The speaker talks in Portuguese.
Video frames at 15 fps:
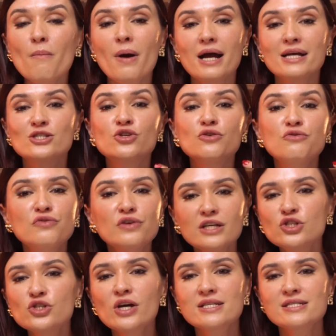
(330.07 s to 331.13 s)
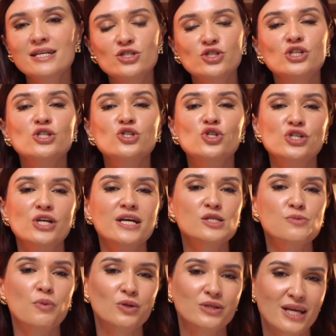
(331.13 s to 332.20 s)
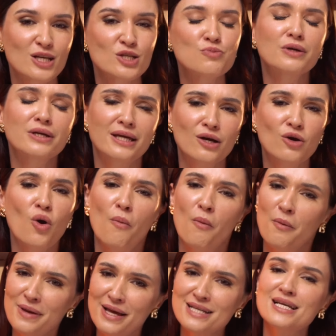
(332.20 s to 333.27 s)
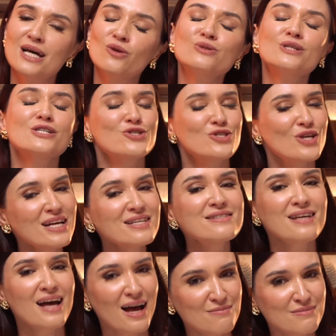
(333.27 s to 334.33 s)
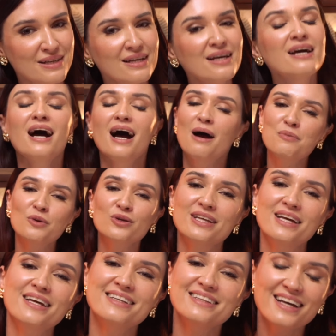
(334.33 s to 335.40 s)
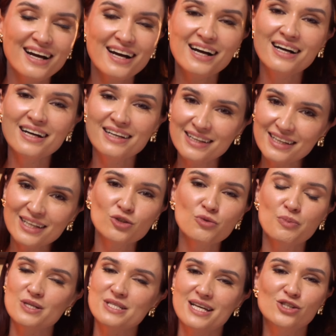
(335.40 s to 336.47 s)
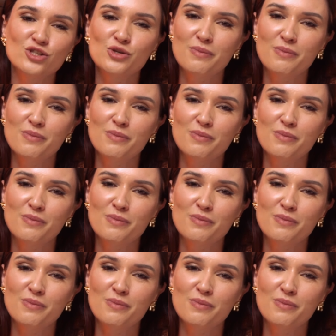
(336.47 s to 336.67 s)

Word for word: mais de 20 receitinhas de shakes proteicos, porque, como minhas alunas já sabem, a proteína é a rainha do processo de